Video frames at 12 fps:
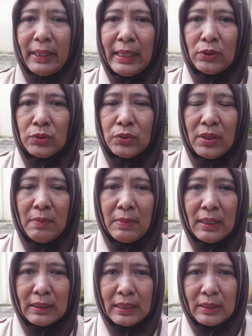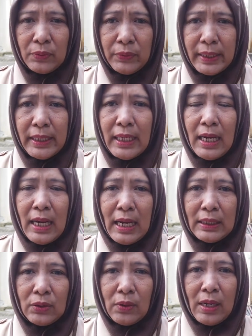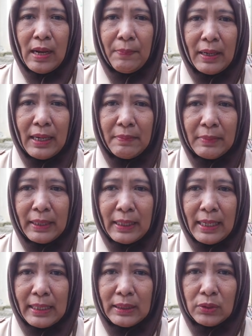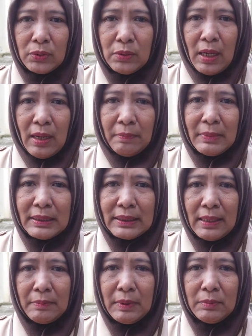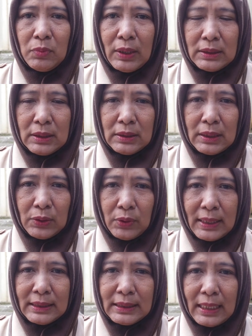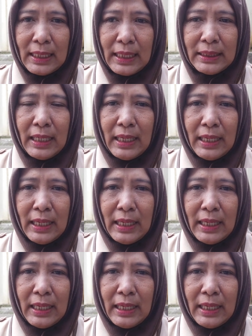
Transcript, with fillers: mereka itu sudah mengetahui ataukah apakah mereka itu bisa membuat satu rancangan